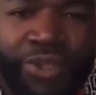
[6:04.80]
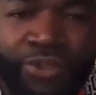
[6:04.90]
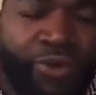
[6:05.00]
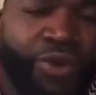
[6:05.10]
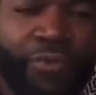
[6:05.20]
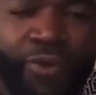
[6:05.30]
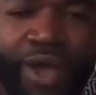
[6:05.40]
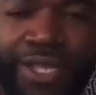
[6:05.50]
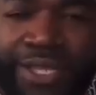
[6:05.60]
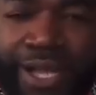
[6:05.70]
sonido, de
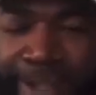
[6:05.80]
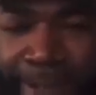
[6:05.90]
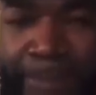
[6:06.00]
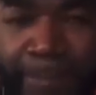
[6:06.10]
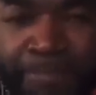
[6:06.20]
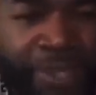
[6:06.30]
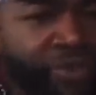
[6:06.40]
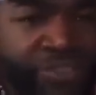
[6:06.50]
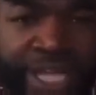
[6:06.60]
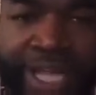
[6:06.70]
toda una vuelta.
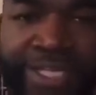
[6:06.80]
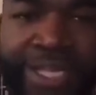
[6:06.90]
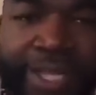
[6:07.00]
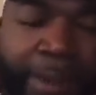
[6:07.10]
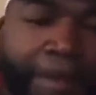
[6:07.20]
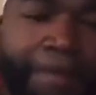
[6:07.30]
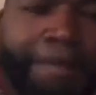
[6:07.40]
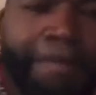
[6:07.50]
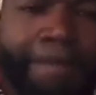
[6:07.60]
Ustedes no se saltan, eh.